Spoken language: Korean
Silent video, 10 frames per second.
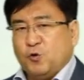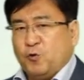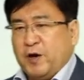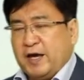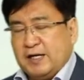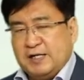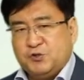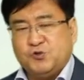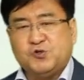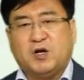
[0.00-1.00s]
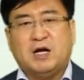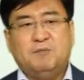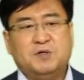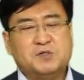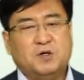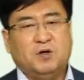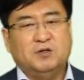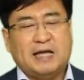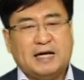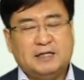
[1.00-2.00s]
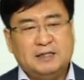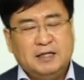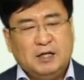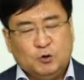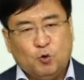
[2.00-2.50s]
교회를 출석하면서 나를